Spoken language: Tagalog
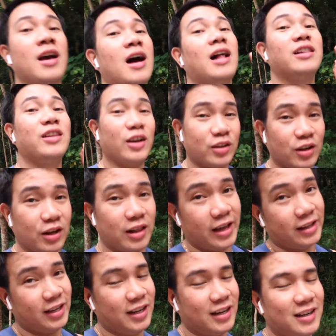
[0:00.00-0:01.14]
I'll talk to you
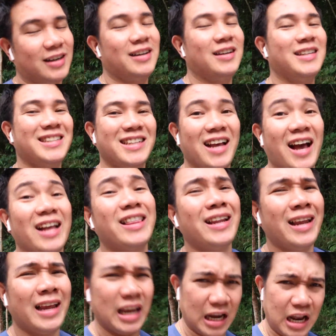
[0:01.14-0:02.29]
later. At
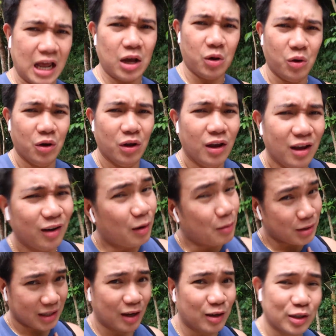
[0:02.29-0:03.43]
hinihingal ako.
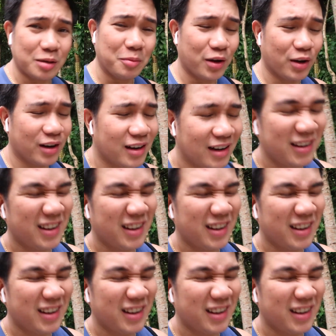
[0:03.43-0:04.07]
Kumusta? Gusto mo yun?